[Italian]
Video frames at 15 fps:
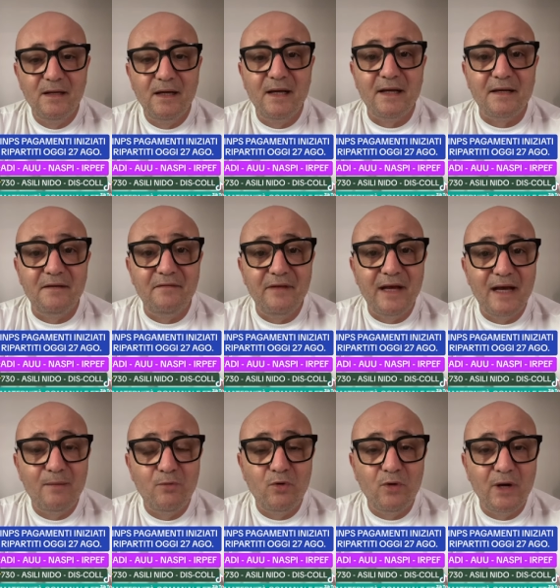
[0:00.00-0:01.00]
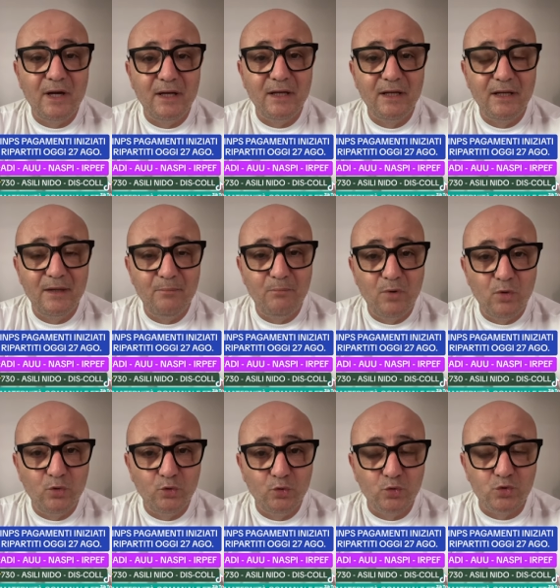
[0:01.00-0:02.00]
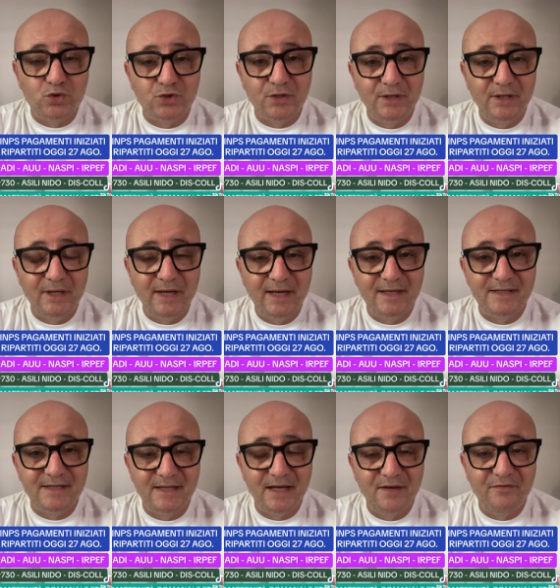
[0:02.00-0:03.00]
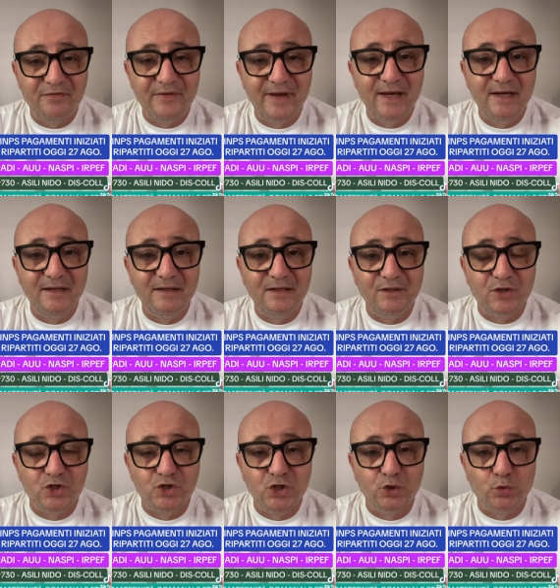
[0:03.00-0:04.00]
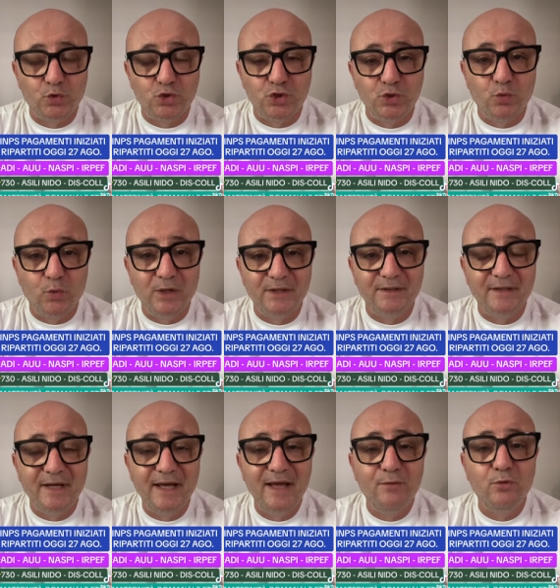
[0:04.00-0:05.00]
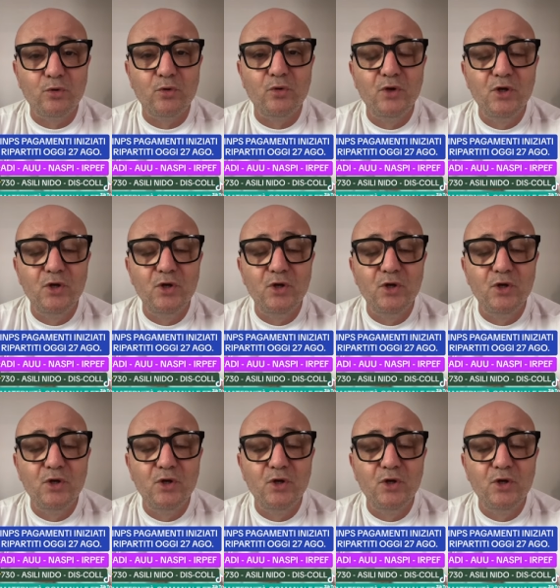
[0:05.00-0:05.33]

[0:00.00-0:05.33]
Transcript: Arriviamo al bonus SFL da 350 euro,